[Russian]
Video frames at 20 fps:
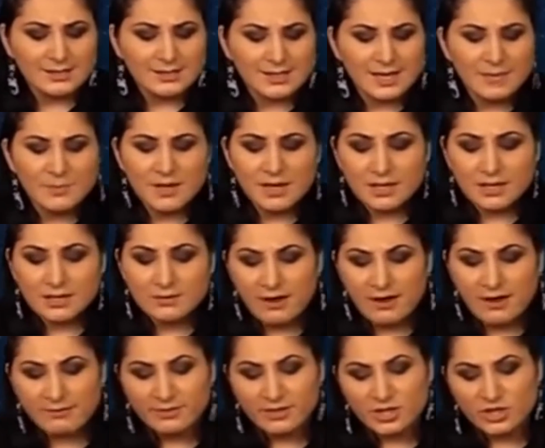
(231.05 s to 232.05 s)
Самое
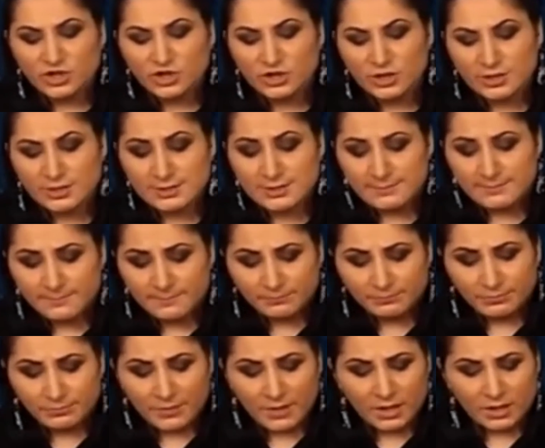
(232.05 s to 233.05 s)
главное сейчас
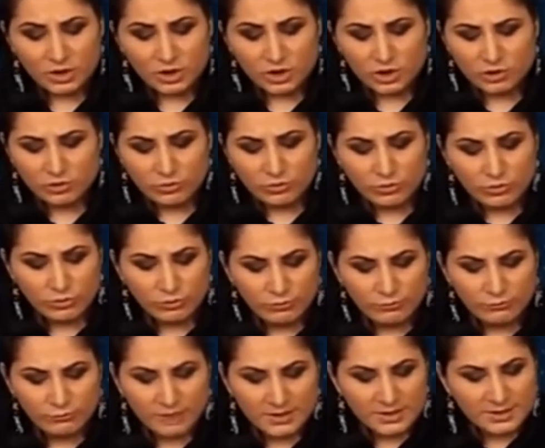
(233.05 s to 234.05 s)
Э,
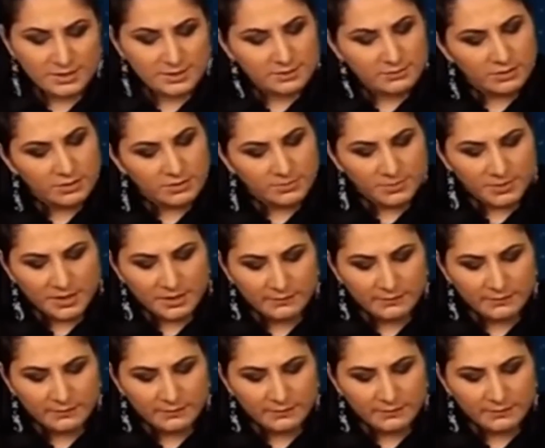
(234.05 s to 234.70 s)
что вы сделали